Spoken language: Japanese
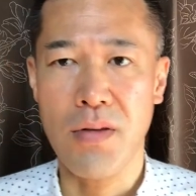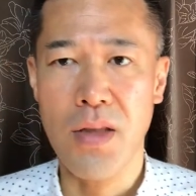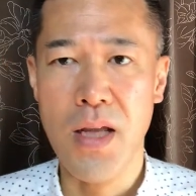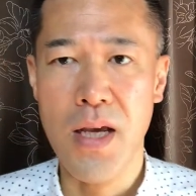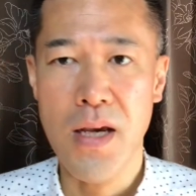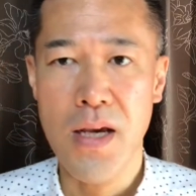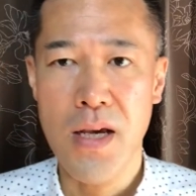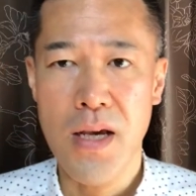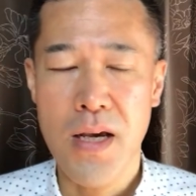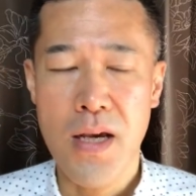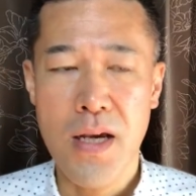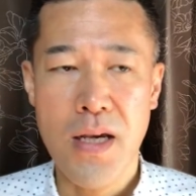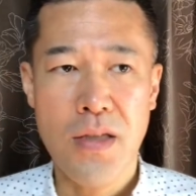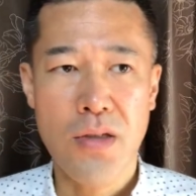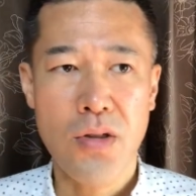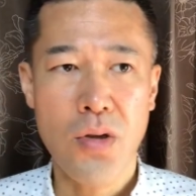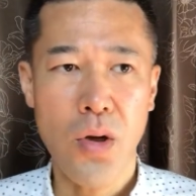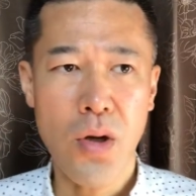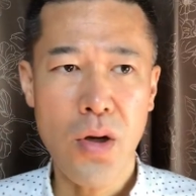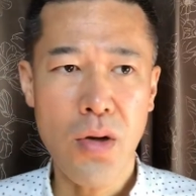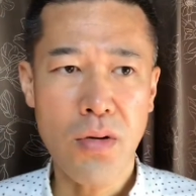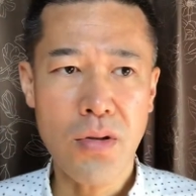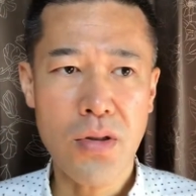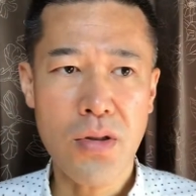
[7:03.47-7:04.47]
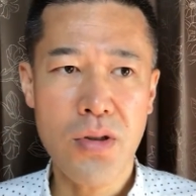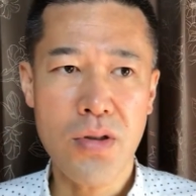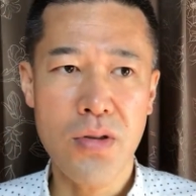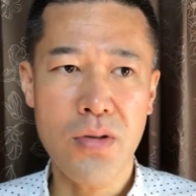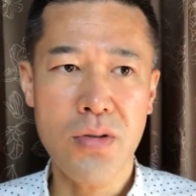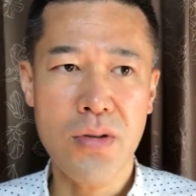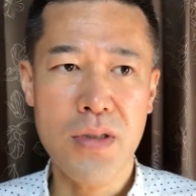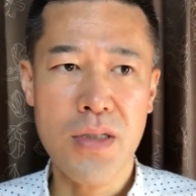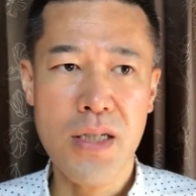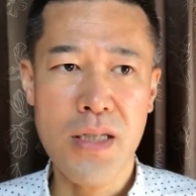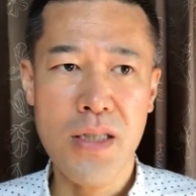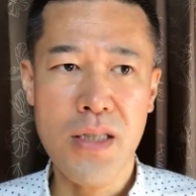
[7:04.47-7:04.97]
で、それを
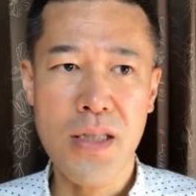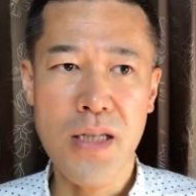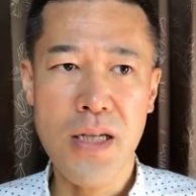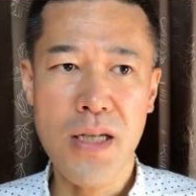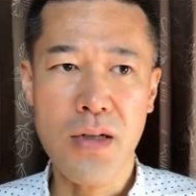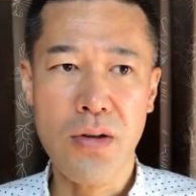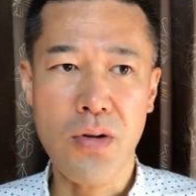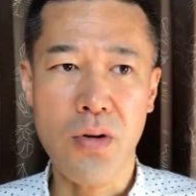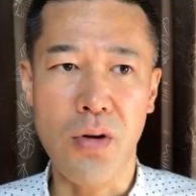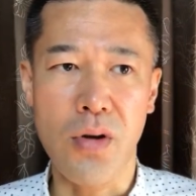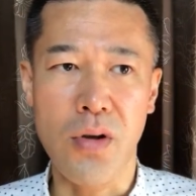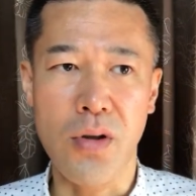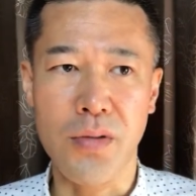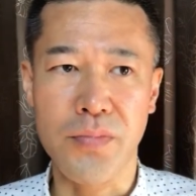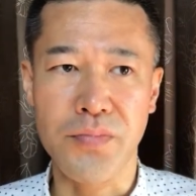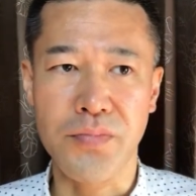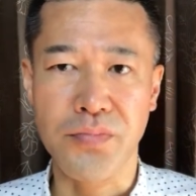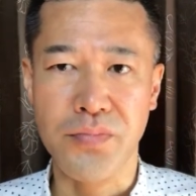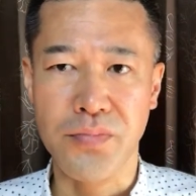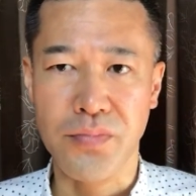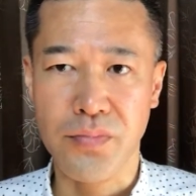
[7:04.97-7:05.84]
中心にこう